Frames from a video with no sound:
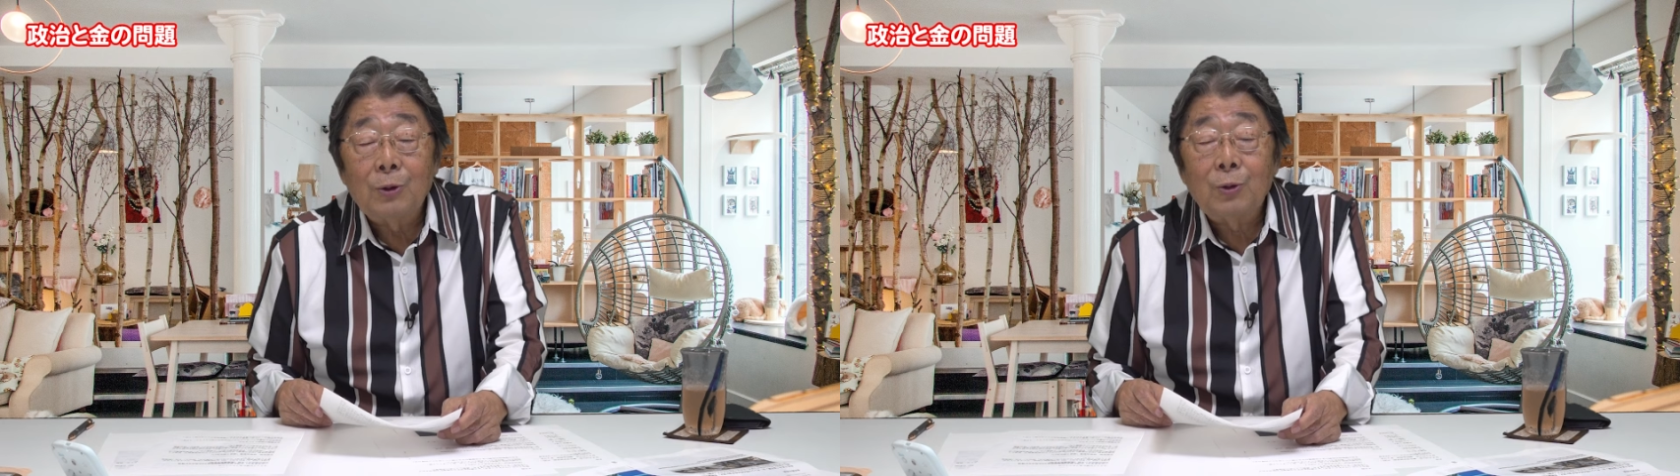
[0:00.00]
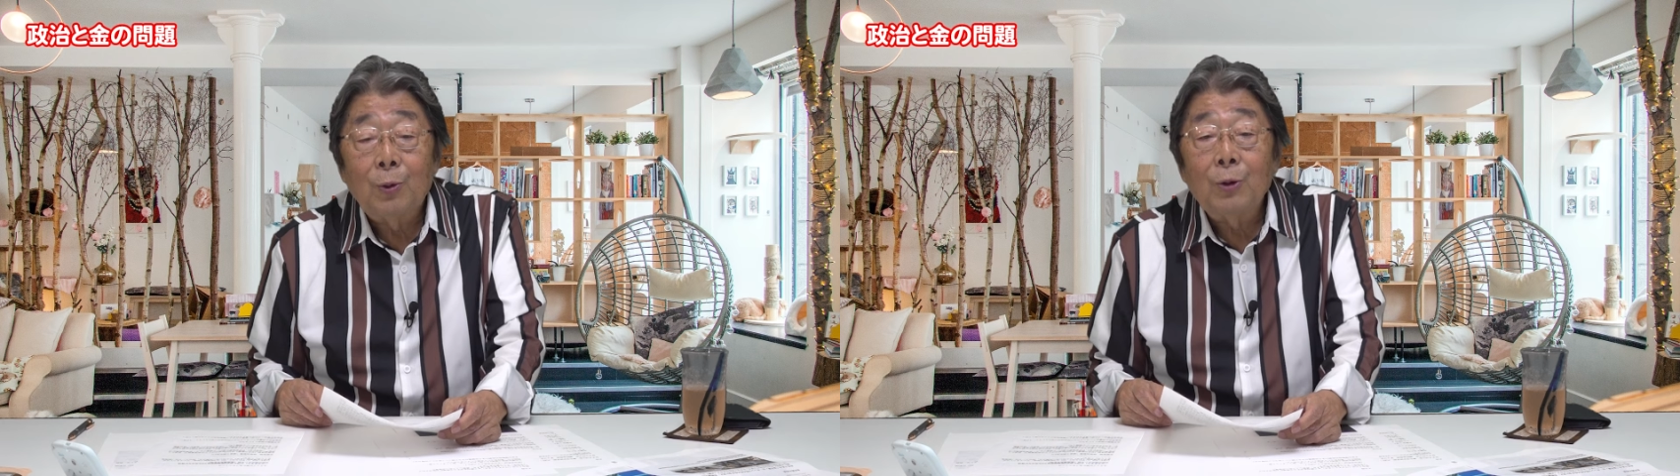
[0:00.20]

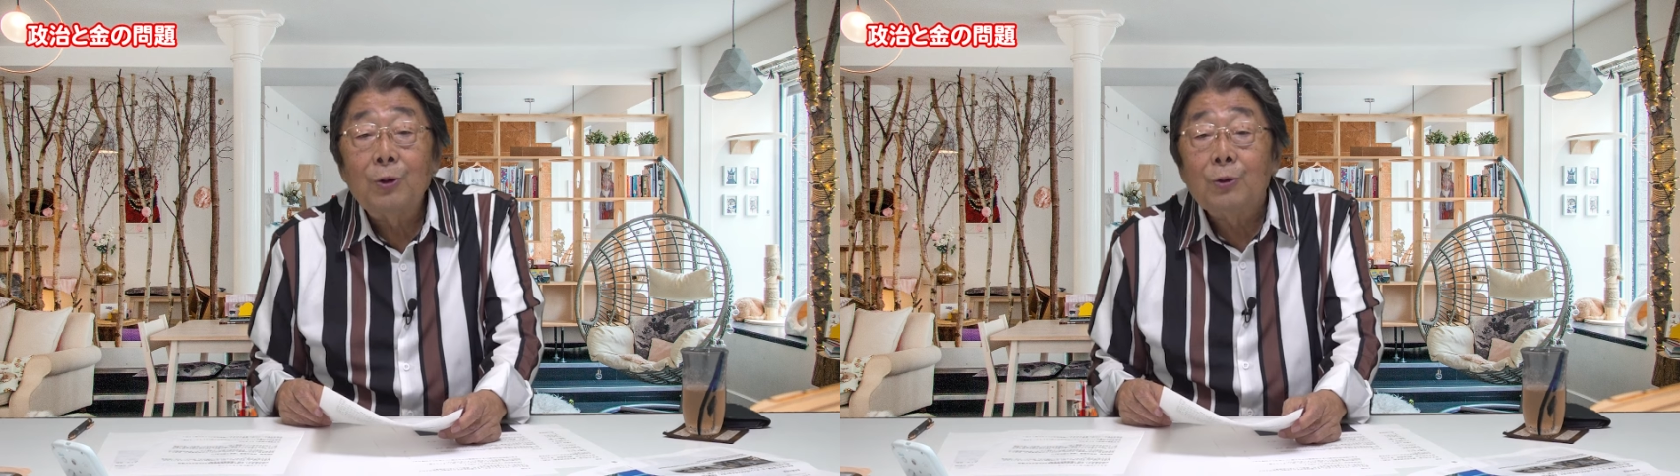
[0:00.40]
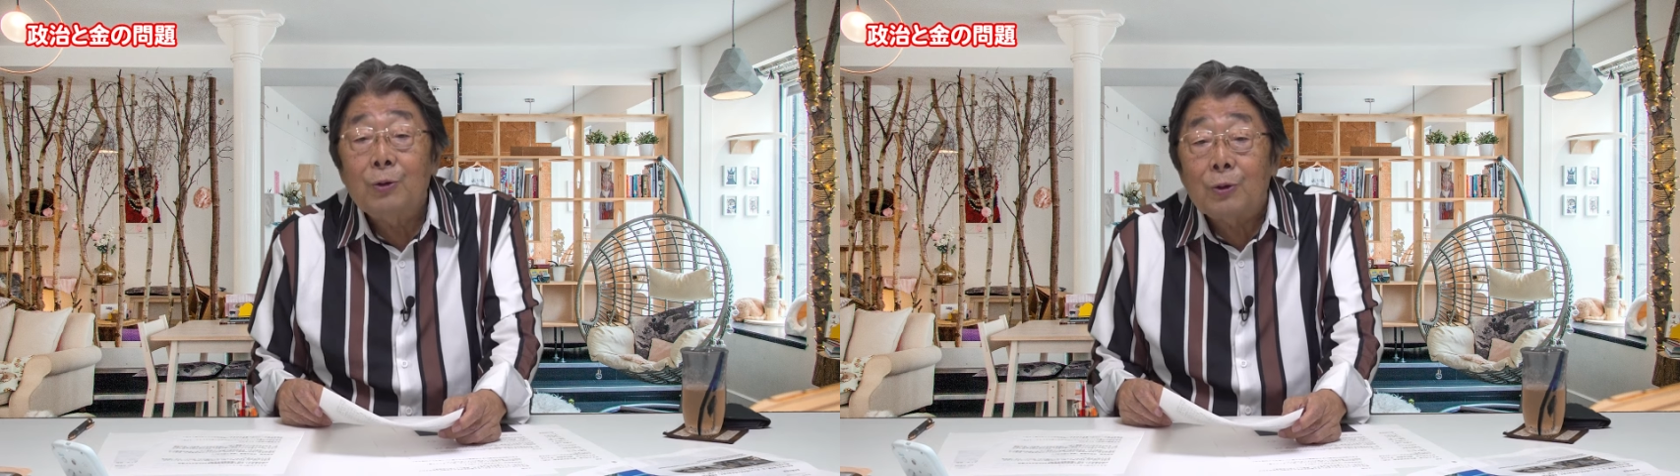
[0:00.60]
もそう
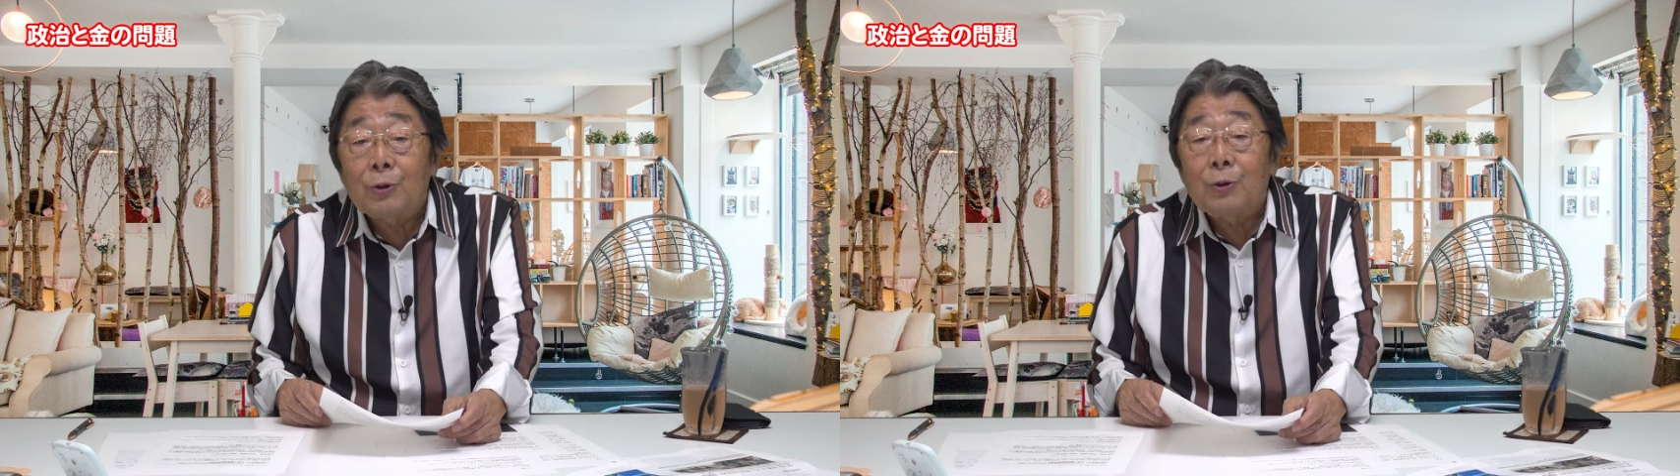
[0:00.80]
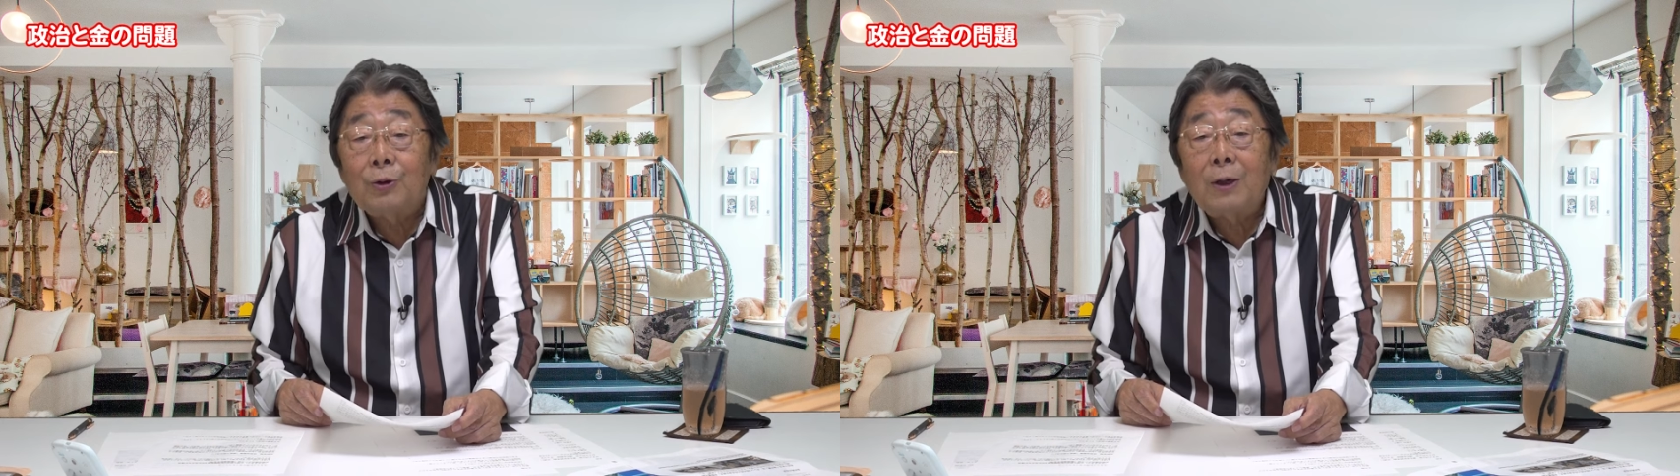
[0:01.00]
いう
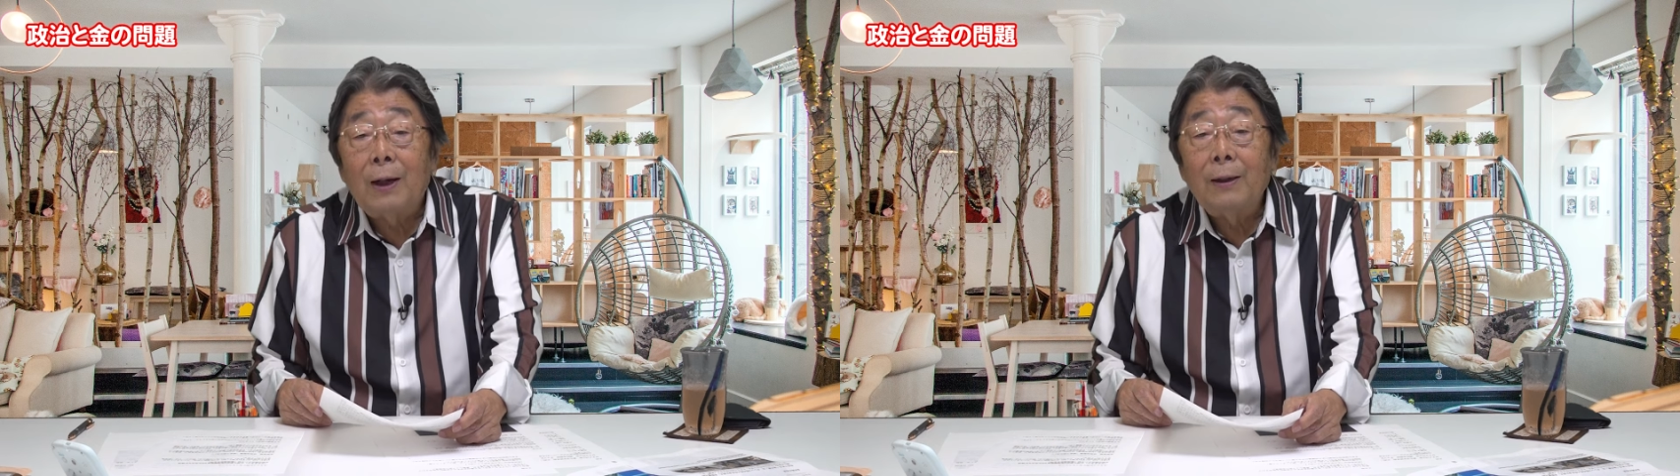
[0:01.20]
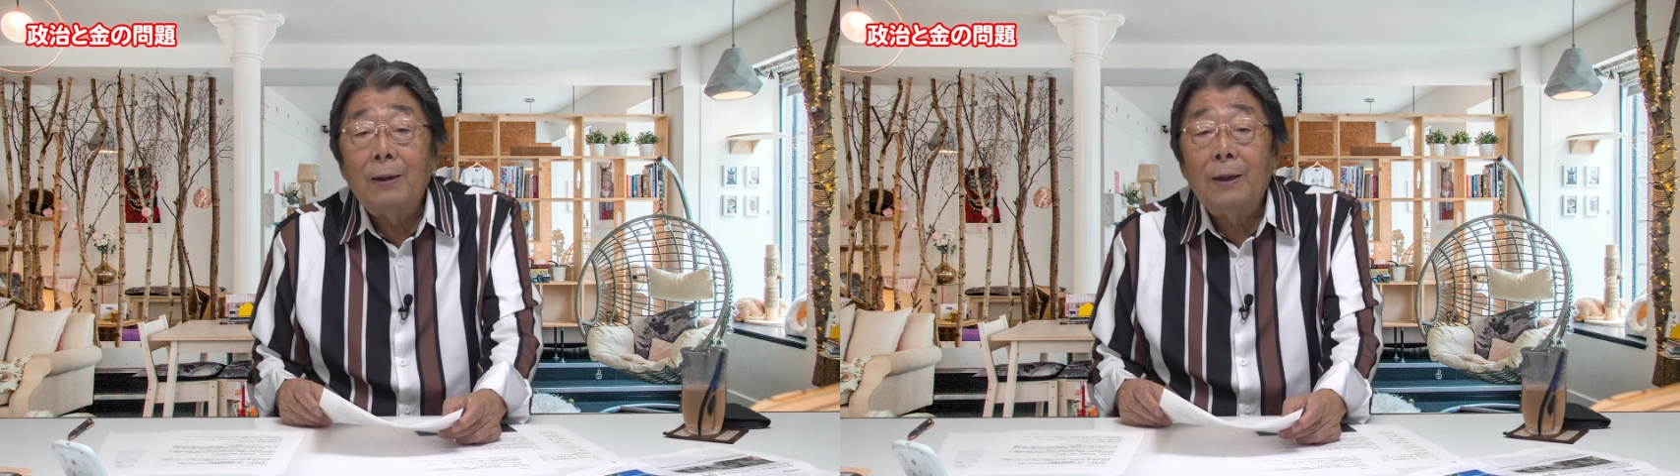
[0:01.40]

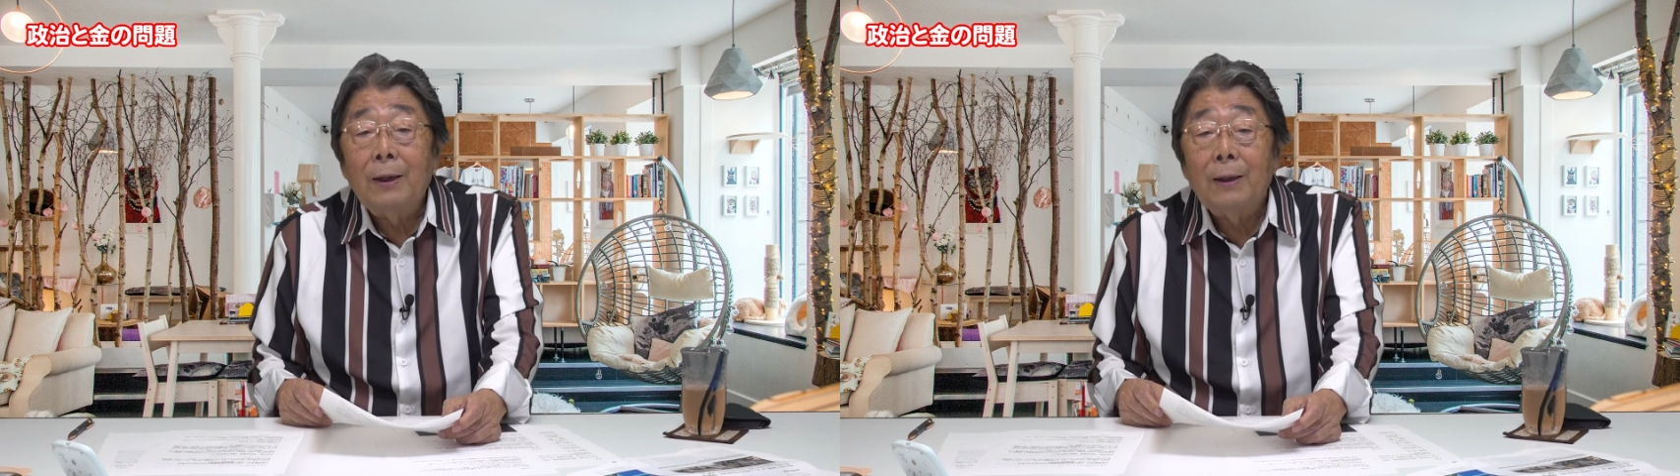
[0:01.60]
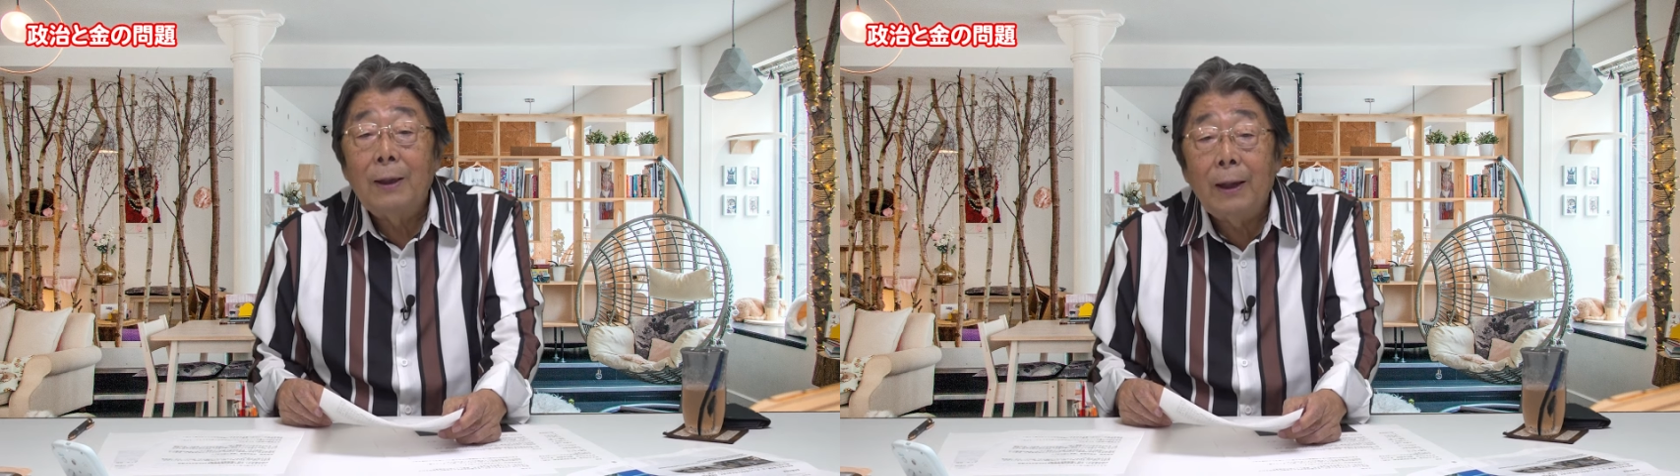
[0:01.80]
関
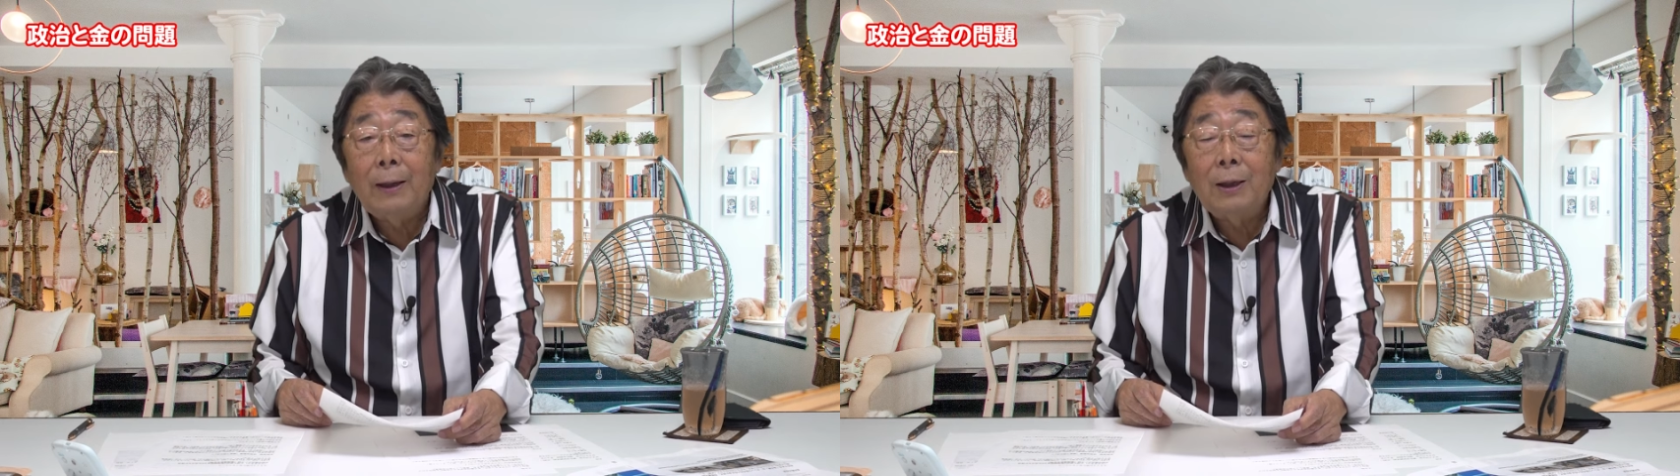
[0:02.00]
係で